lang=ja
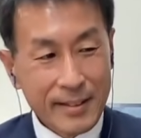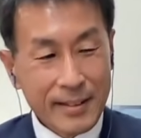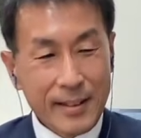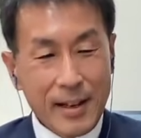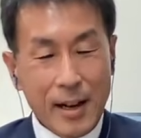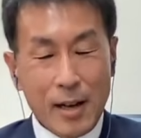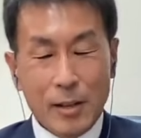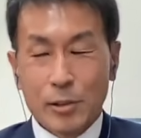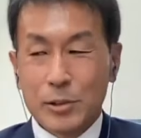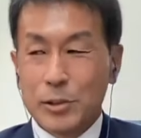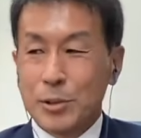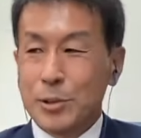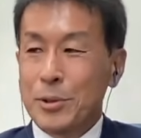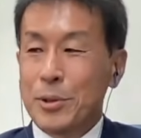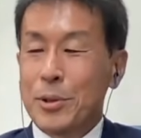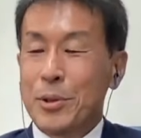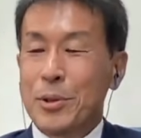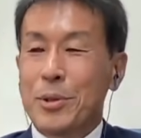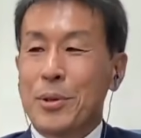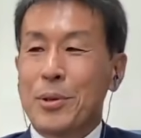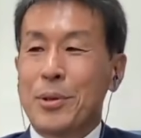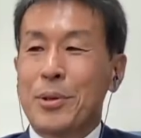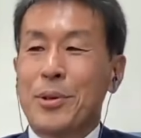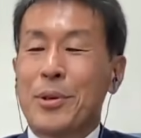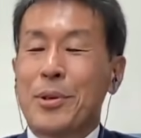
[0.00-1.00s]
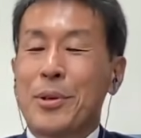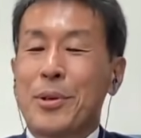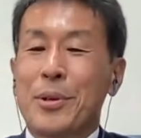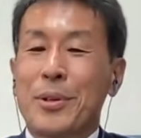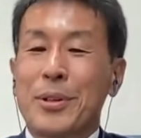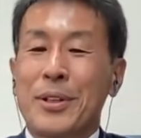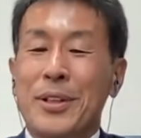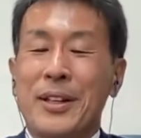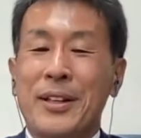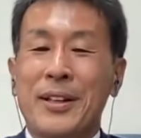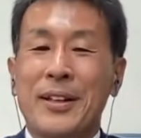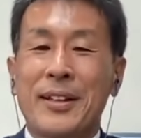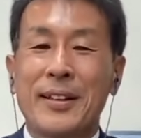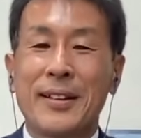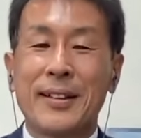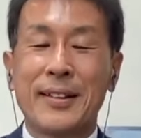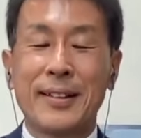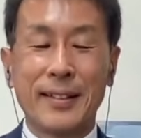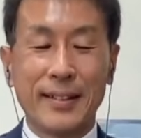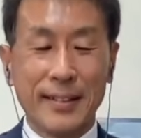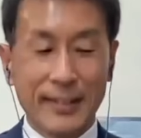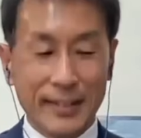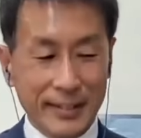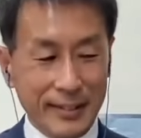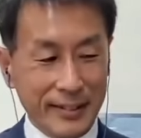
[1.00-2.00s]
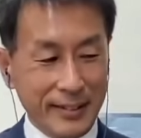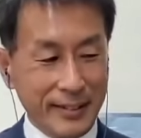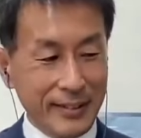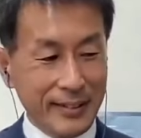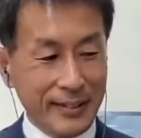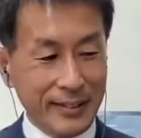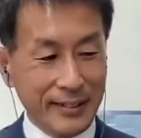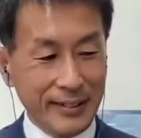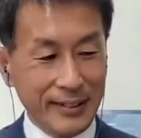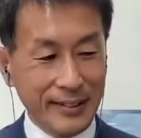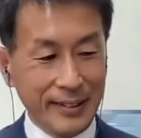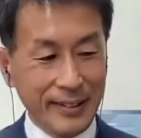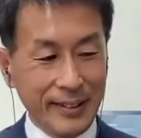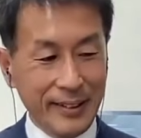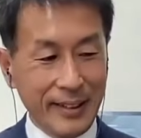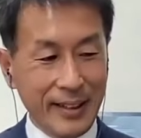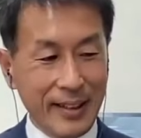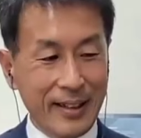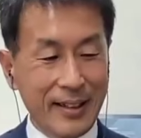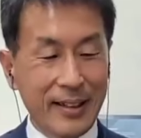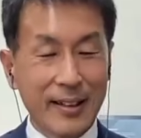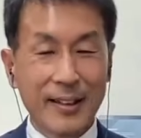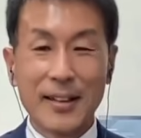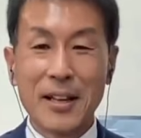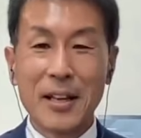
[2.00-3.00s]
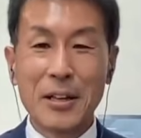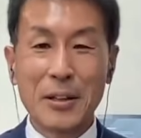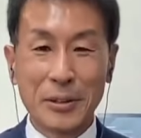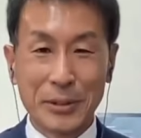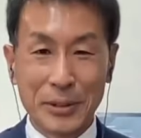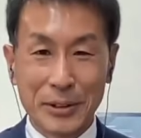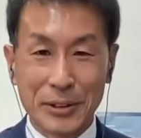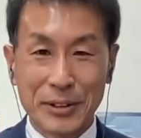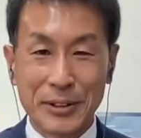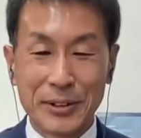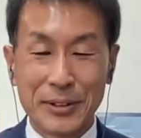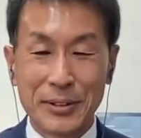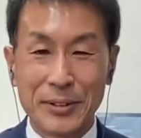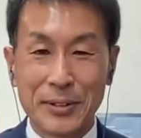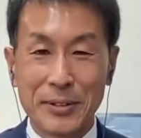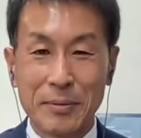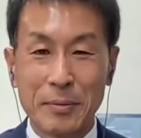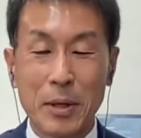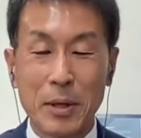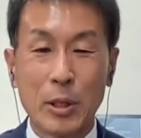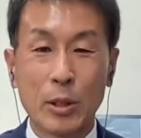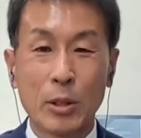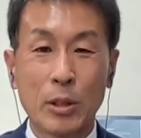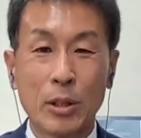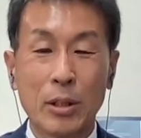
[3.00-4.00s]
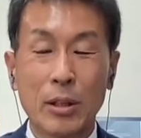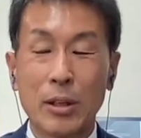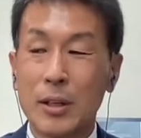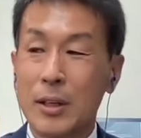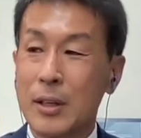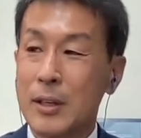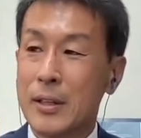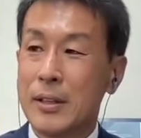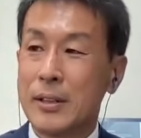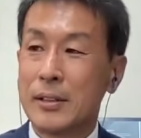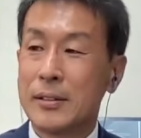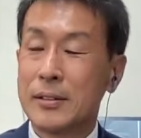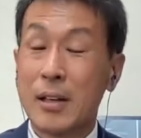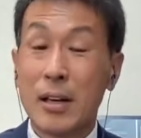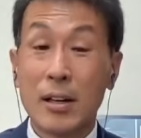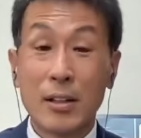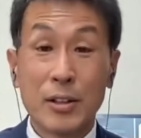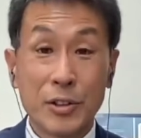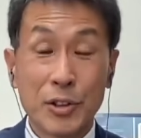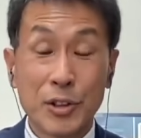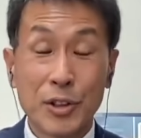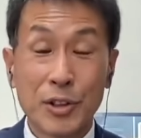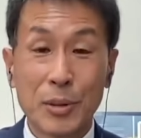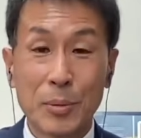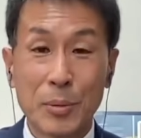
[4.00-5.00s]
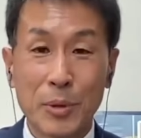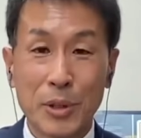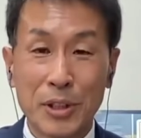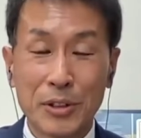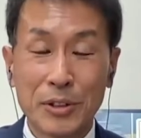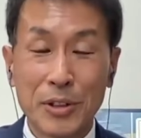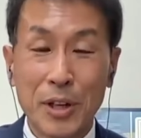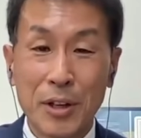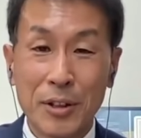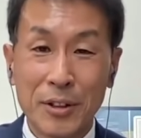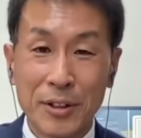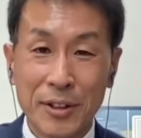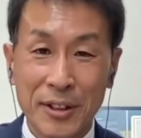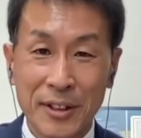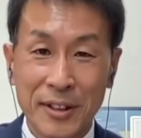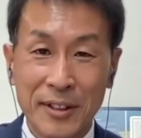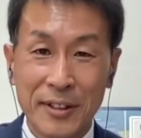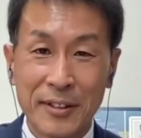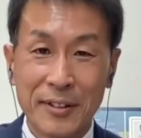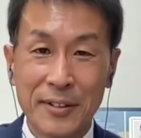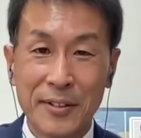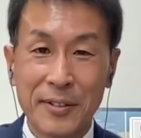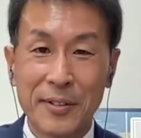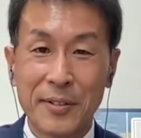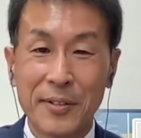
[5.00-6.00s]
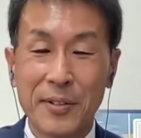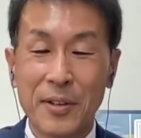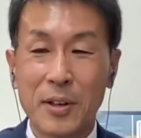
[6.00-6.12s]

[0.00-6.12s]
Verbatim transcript: う、閣僚になられる、まあ、3期生でもね、3人、